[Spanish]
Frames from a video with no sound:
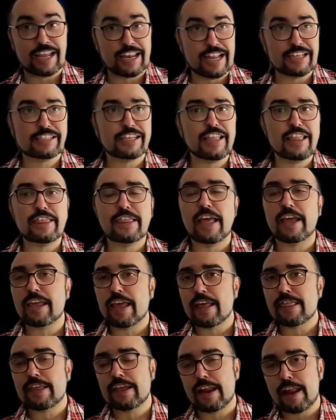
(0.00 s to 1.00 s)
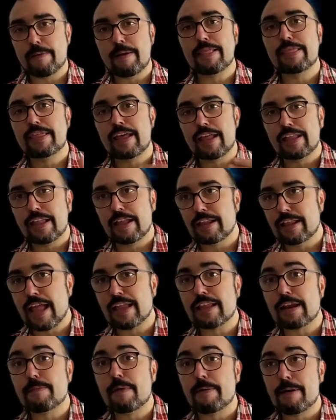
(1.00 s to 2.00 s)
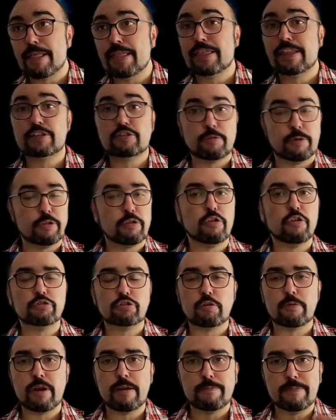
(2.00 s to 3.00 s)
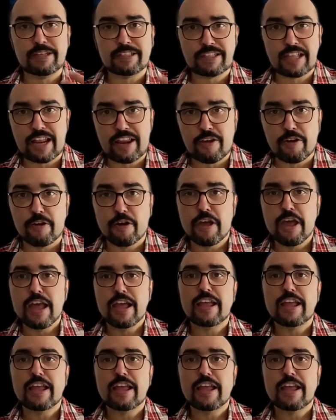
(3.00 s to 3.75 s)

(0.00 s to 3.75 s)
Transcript: en esencia que hace que la, trama avance, sobre todo sobre el misterio